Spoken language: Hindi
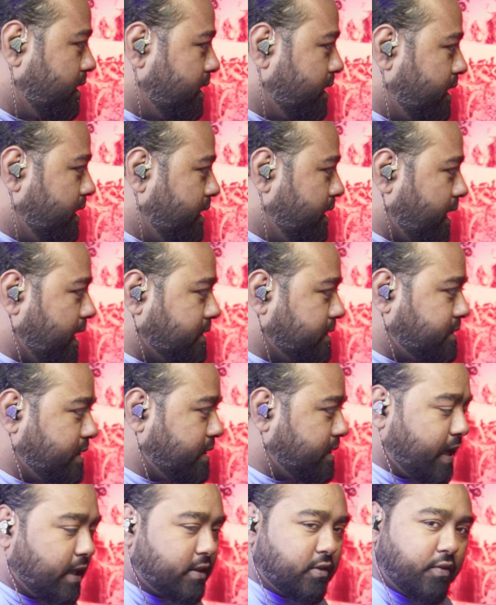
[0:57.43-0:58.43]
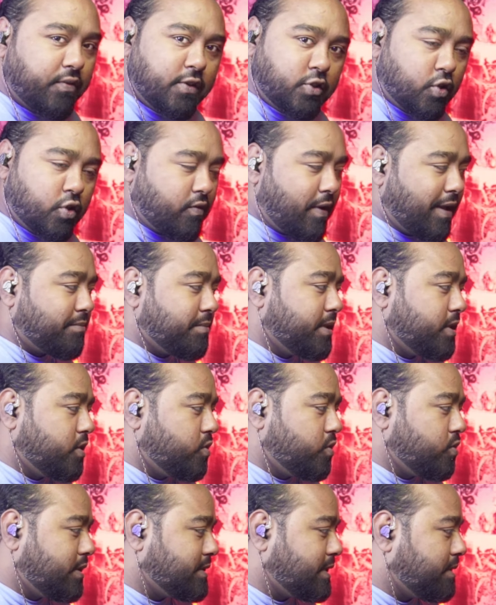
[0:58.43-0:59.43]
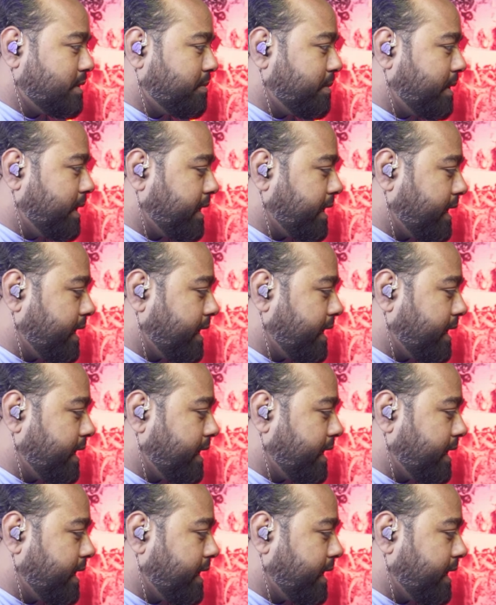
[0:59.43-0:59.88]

कि कैसा है या तो फिर शुरुआत में दूंगा ज़्यादा बेटर